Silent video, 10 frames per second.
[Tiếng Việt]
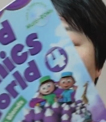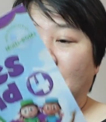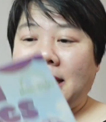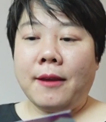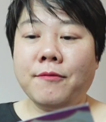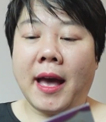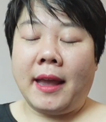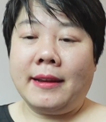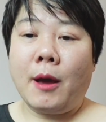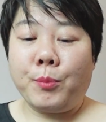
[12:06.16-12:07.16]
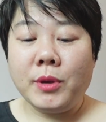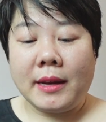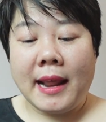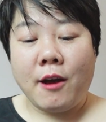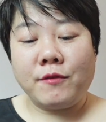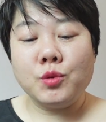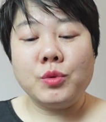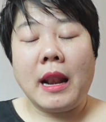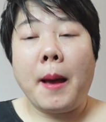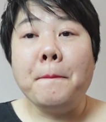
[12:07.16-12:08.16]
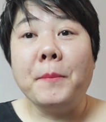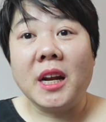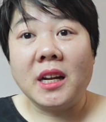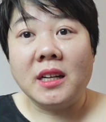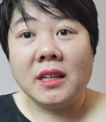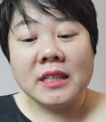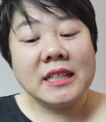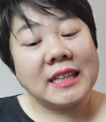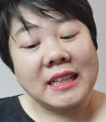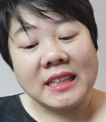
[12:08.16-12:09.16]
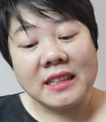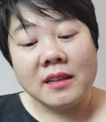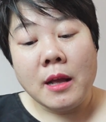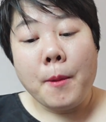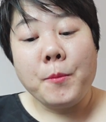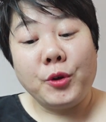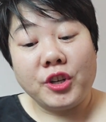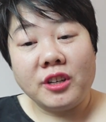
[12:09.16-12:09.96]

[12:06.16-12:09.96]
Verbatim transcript: mình sẽ phải đọc như thế nào ví dụ như là bl cờ br